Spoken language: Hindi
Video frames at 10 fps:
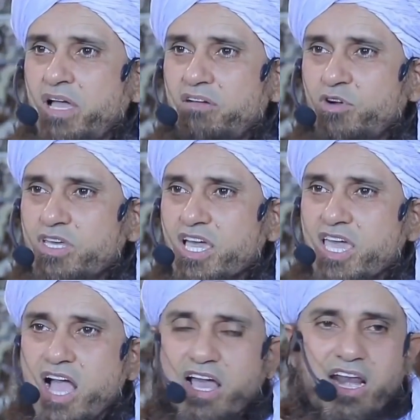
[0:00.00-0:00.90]
अब वो
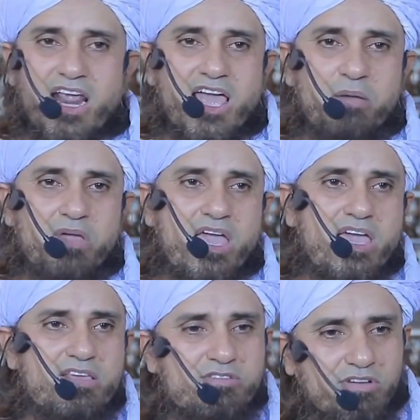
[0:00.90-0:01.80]
ये क्या कर रहा है अब
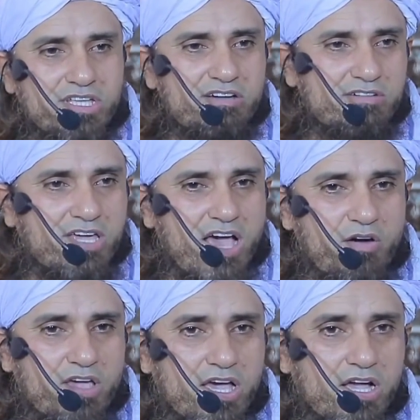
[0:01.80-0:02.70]
इसको देखो
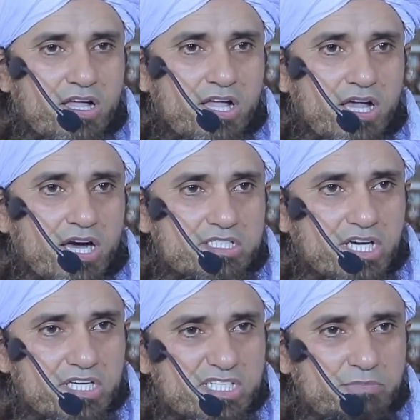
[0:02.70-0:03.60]
क्या हो गया
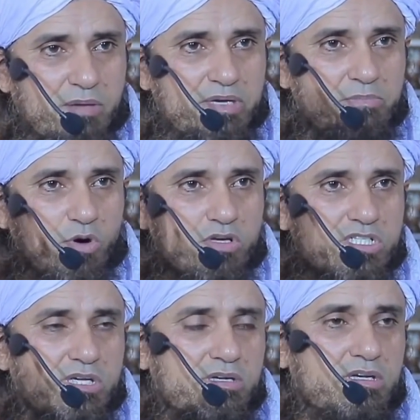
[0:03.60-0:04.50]
अच्छा इसमें भी
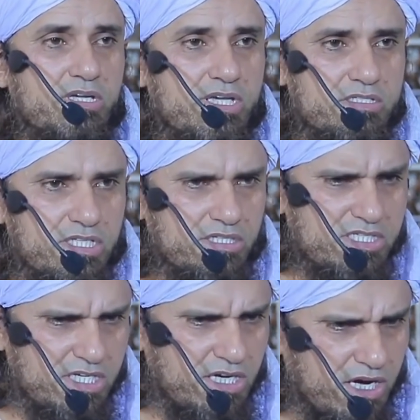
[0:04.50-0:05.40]
बहुत से
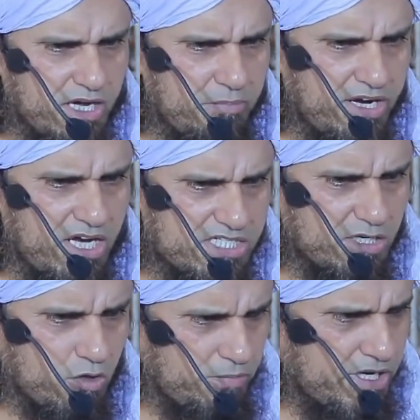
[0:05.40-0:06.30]
जल्दी से ये करके मेरा
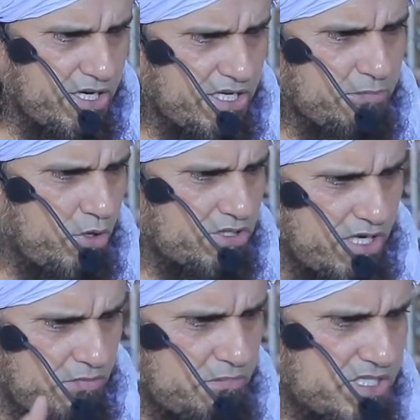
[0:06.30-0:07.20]
आज ये टॉपिक नहीं है
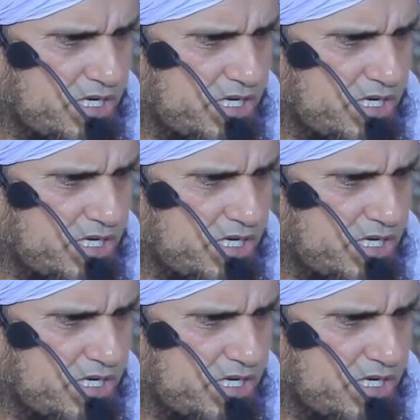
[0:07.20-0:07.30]
बहुत अहम